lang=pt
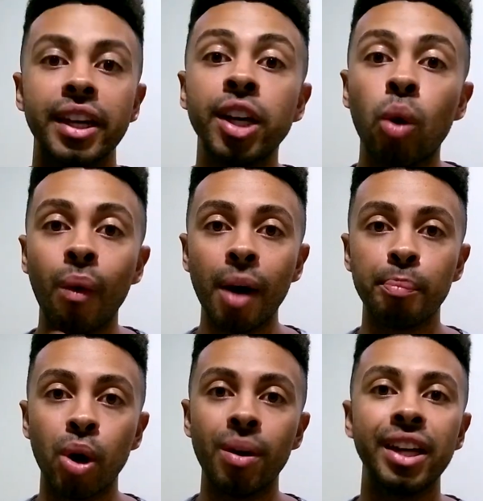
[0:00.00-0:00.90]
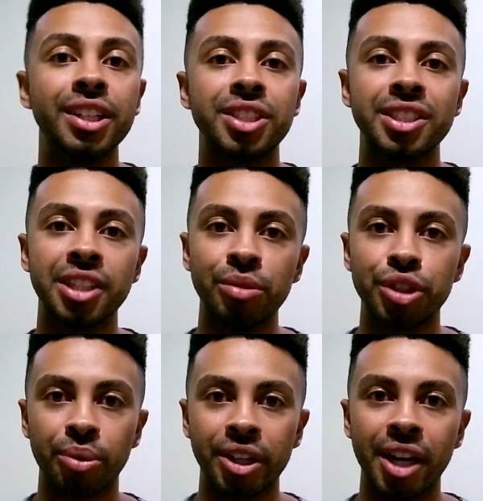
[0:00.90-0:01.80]
E com a boa edição
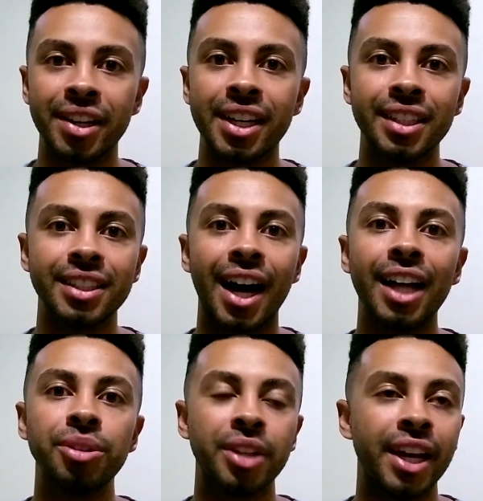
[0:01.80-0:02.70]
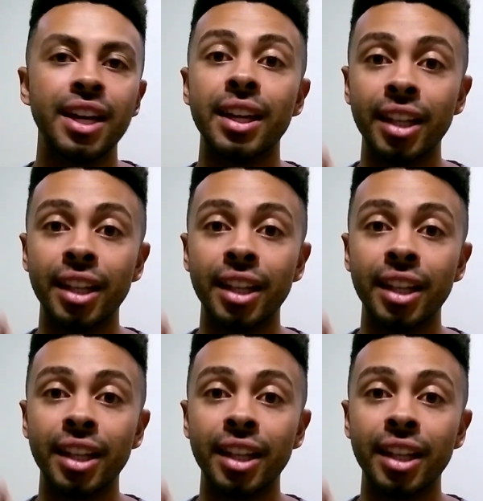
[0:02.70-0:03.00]
de Cordel Encantado, né?